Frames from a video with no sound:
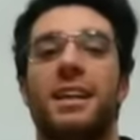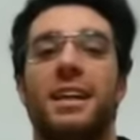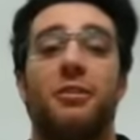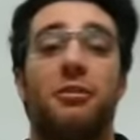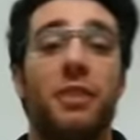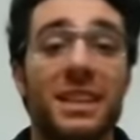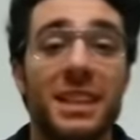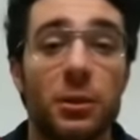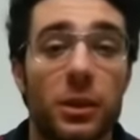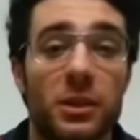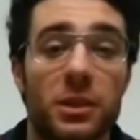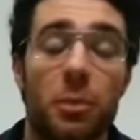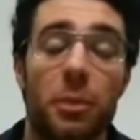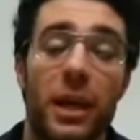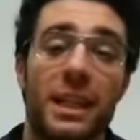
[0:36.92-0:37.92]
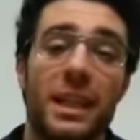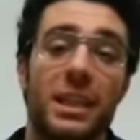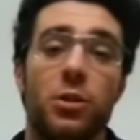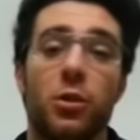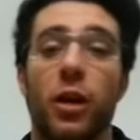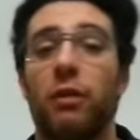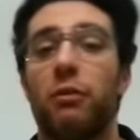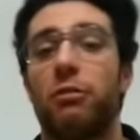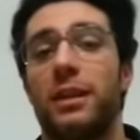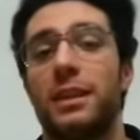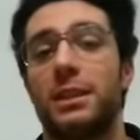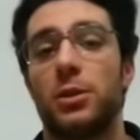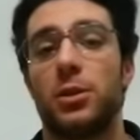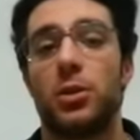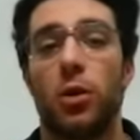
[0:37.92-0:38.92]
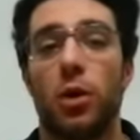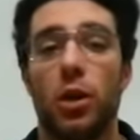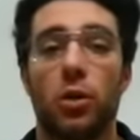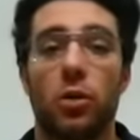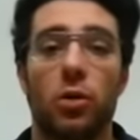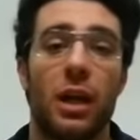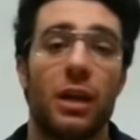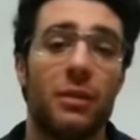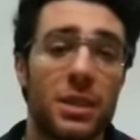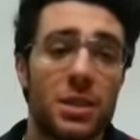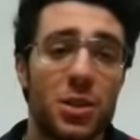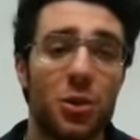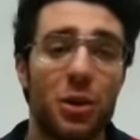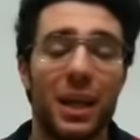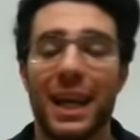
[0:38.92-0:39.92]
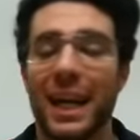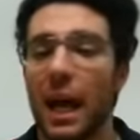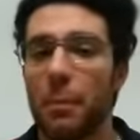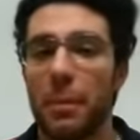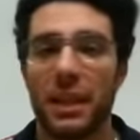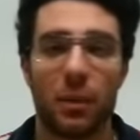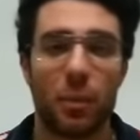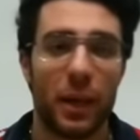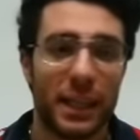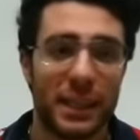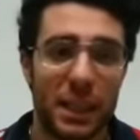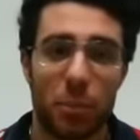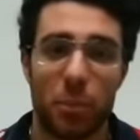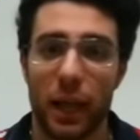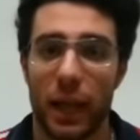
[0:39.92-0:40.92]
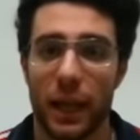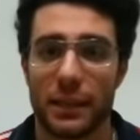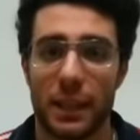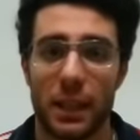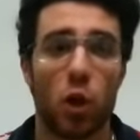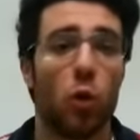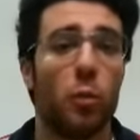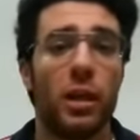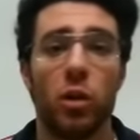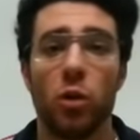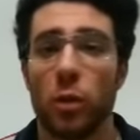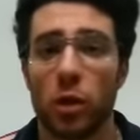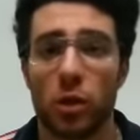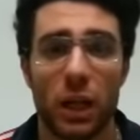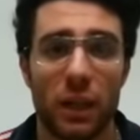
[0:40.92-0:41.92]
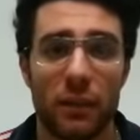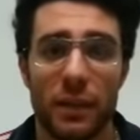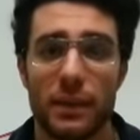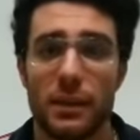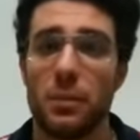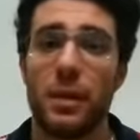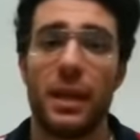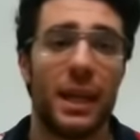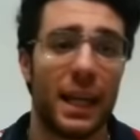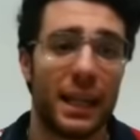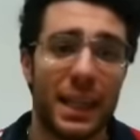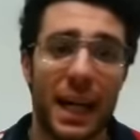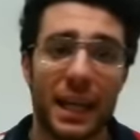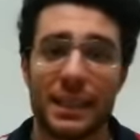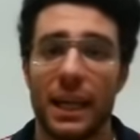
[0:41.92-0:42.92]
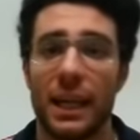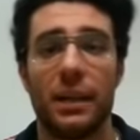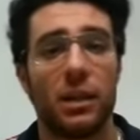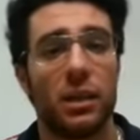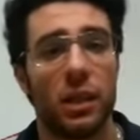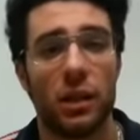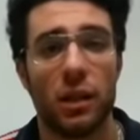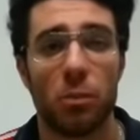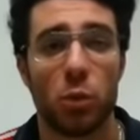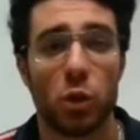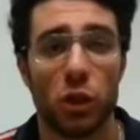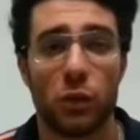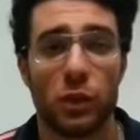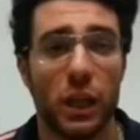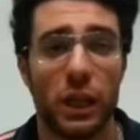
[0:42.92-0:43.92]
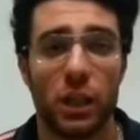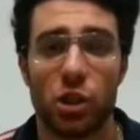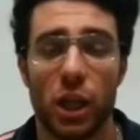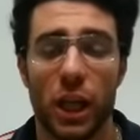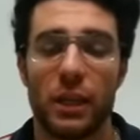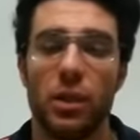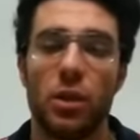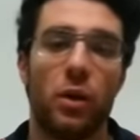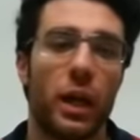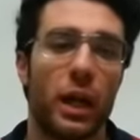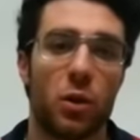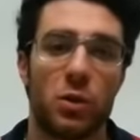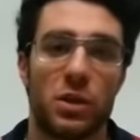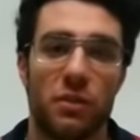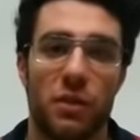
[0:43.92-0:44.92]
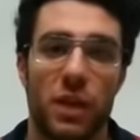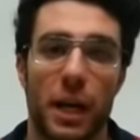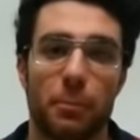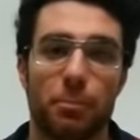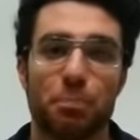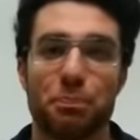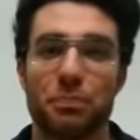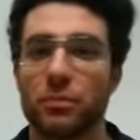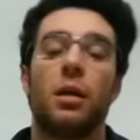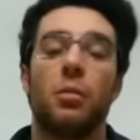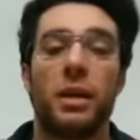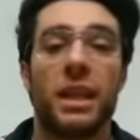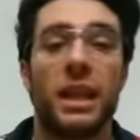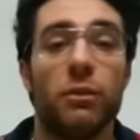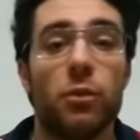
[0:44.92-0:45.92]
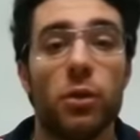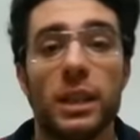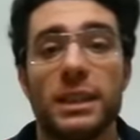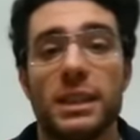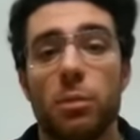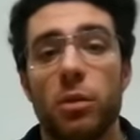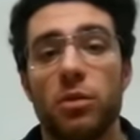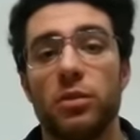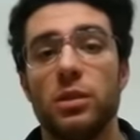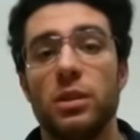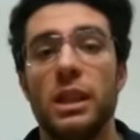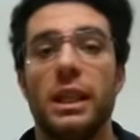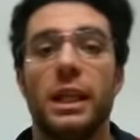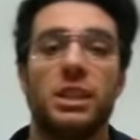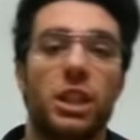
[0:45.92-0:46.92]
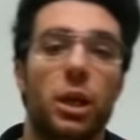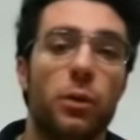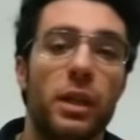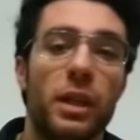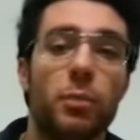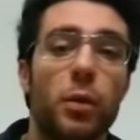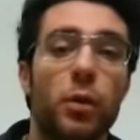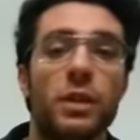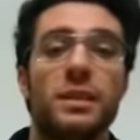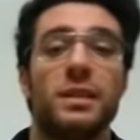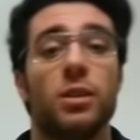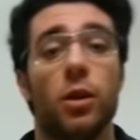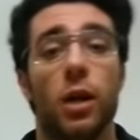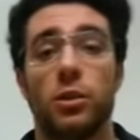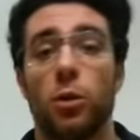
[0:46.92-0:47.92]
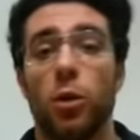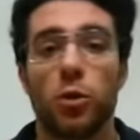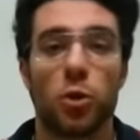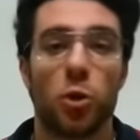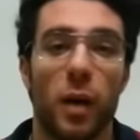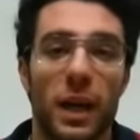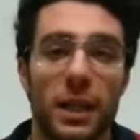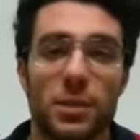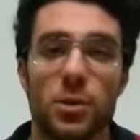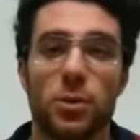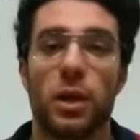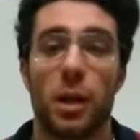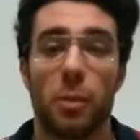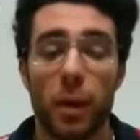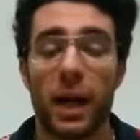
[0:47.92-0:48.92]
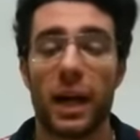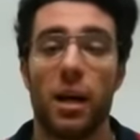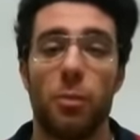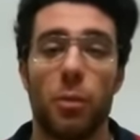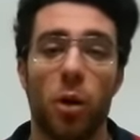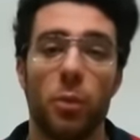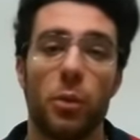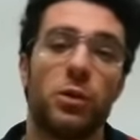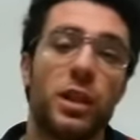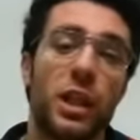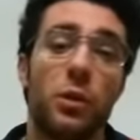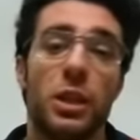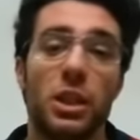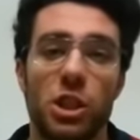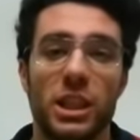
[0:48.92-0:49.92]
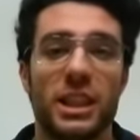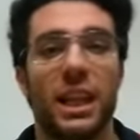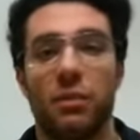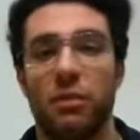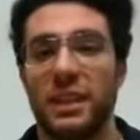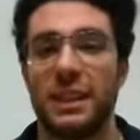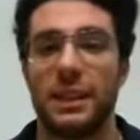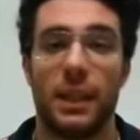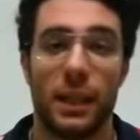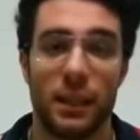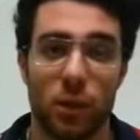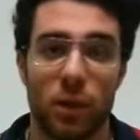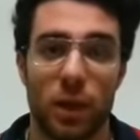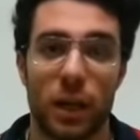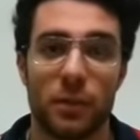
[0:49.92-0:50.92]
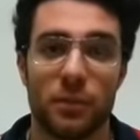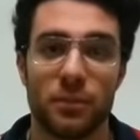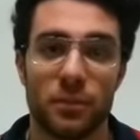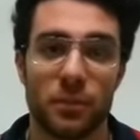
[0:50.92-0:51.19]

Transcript: Infatti quanto appena detto è un falso storico, la versione cambia da paese a paese, come il numero delle vittime, la data, il motivo dell'incendio e così via. Per chi volesse approfondire c'è un libro intitolato L'8 marzo che parla proprio dell'origine della festa della donna.